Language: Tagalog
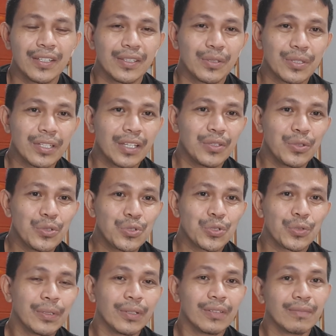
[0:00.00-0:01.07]
Ito sa
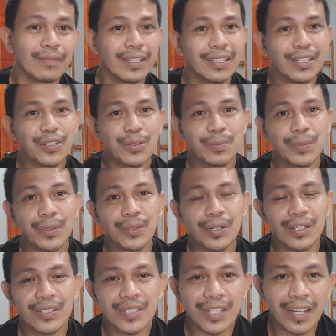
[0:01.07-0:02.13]
YouTube, hindi ko po
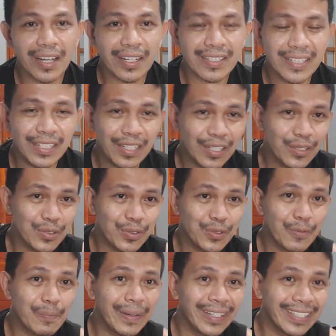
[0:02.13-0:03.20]
siya
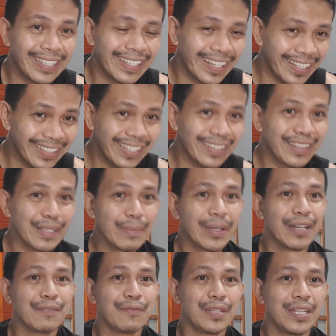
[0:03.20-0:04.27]
sineryoso yung pag edit ng
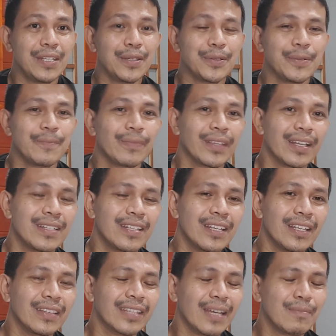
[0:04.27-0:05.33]
mga video
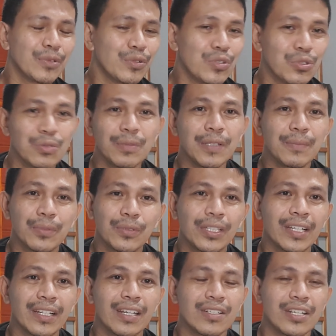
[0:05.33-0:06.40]
kasi time consuming po
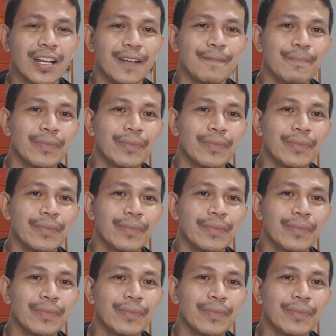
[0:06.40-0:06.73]
talaga siya.